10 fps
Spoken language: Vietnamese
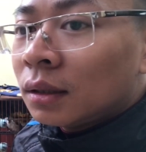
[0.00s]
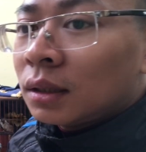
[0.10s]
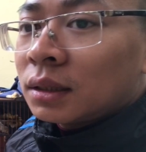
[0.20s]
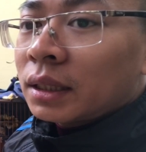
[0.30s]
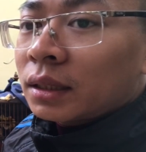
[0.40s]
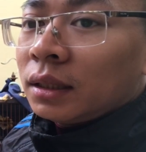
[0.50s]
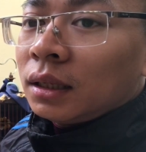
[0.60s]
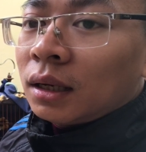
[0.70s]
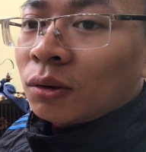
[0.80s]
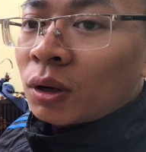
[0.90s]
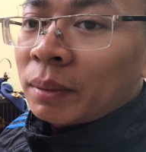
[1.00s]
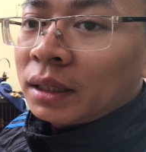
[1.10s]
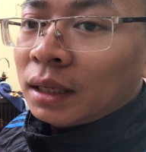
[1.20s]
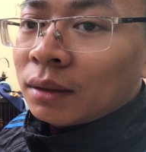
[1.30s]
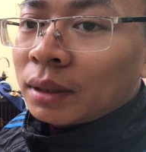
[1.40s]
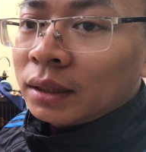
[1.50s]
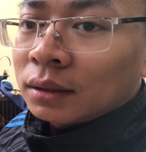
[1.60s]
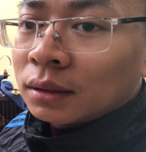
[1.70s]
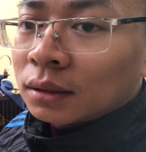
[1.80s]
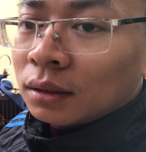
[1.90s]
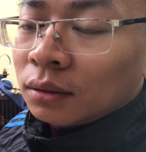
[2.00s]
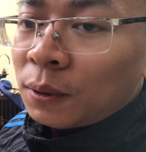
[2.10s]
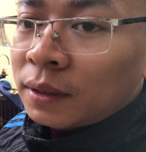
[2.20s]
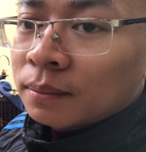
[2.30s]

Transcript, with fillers: xách đi qua bên nhà ông anh thử luôn